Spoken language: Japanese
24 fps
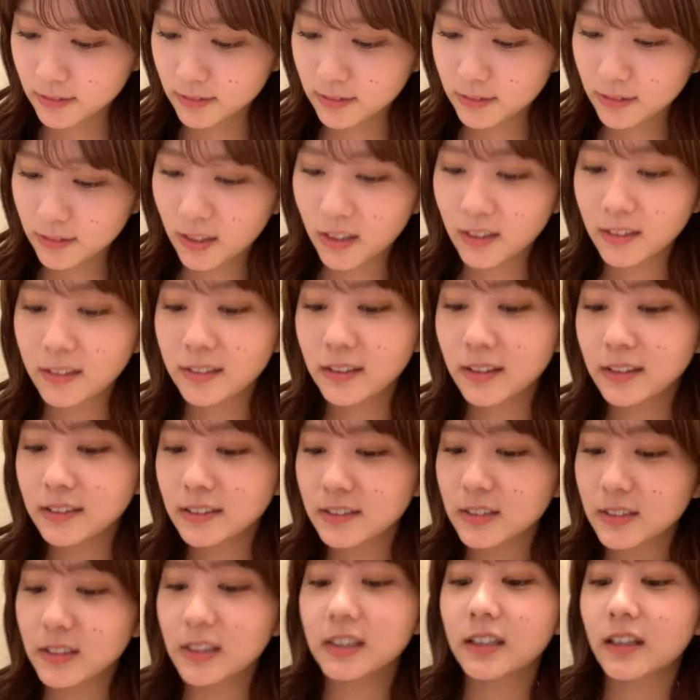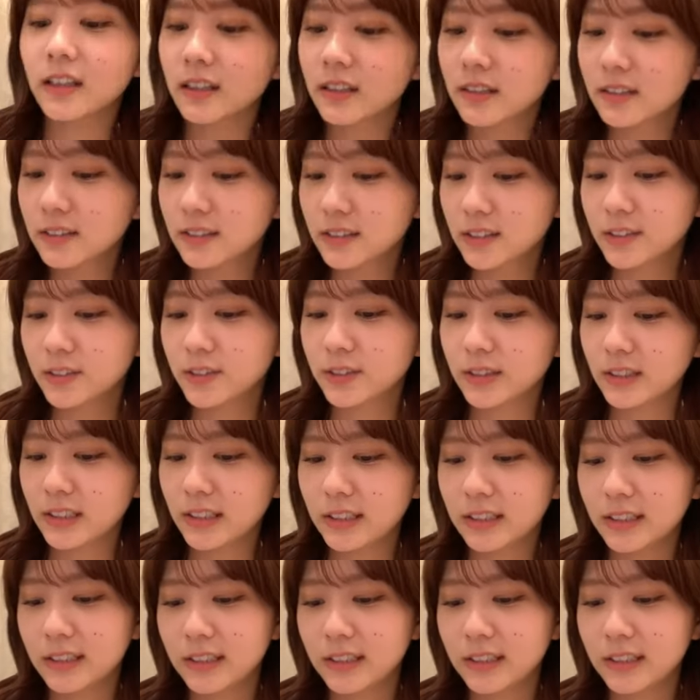簡単すぎた急に